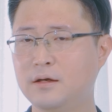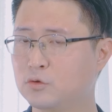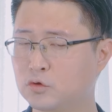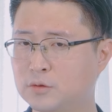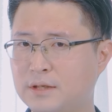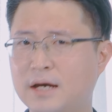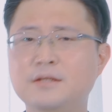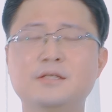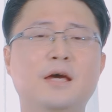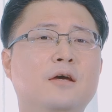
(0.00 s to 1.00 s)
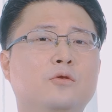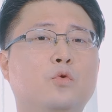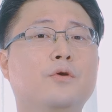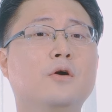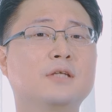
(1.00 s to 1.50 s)
좋습니다. 이제
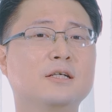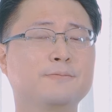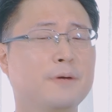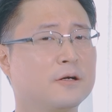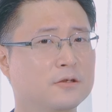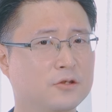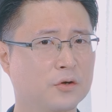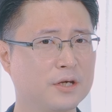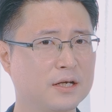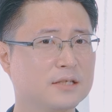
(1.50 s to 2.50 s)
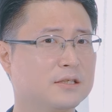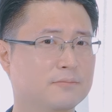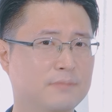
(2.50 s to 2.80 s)
동영상 스펙은 여기까지